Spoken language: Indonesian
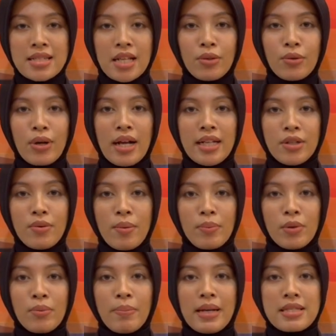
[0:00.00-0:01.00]
satu kali
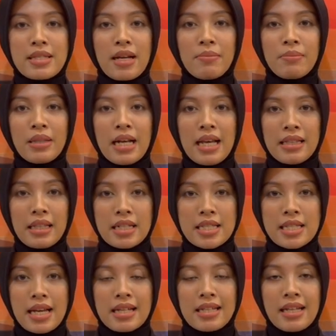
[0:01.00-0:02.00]
24 jam telah
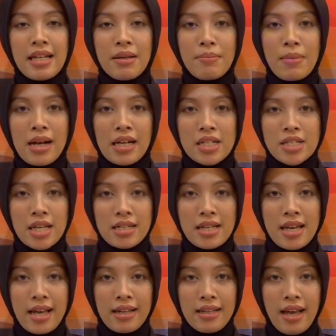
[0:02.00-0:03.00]
terjadi lima
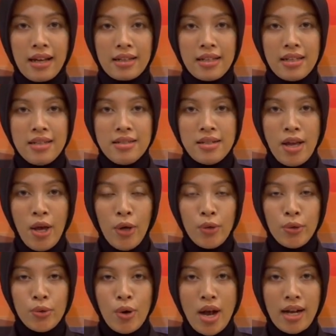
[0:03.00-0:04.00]
kejadian, yakni
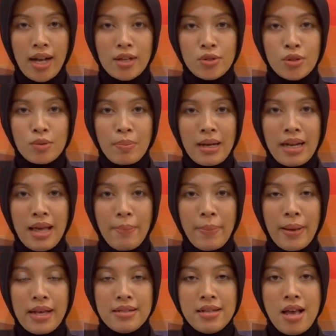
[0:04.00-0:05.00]
dua kasus
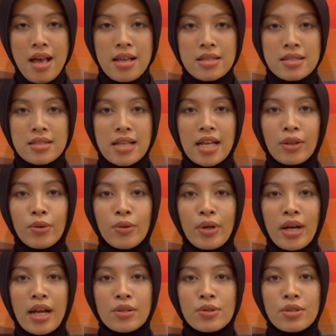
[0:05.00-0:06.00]
penggelapan, satu
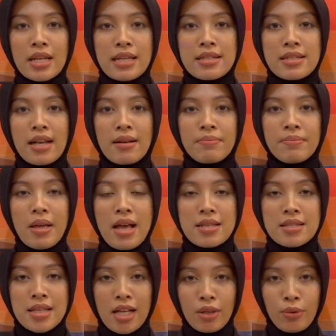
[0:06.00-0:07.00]
kasus sajam,
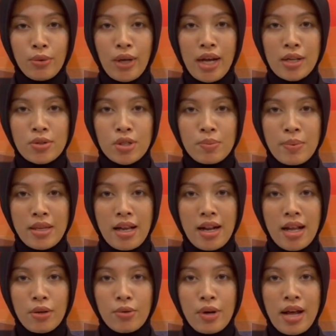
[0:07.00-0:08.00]
satu kasus
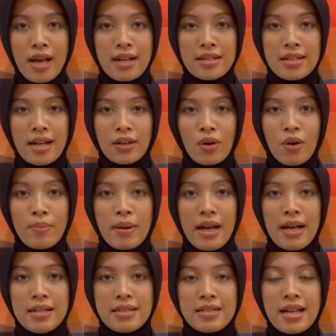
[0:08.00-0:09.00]
penyalahgunaan
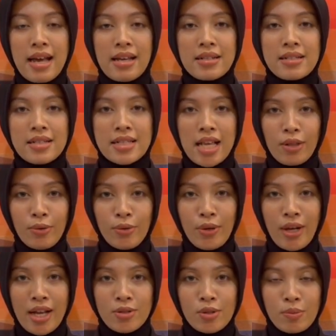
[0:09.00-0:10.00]
narkoba, dan
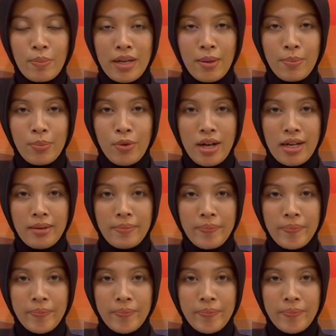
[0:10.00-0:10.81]
satu kasus penipuan.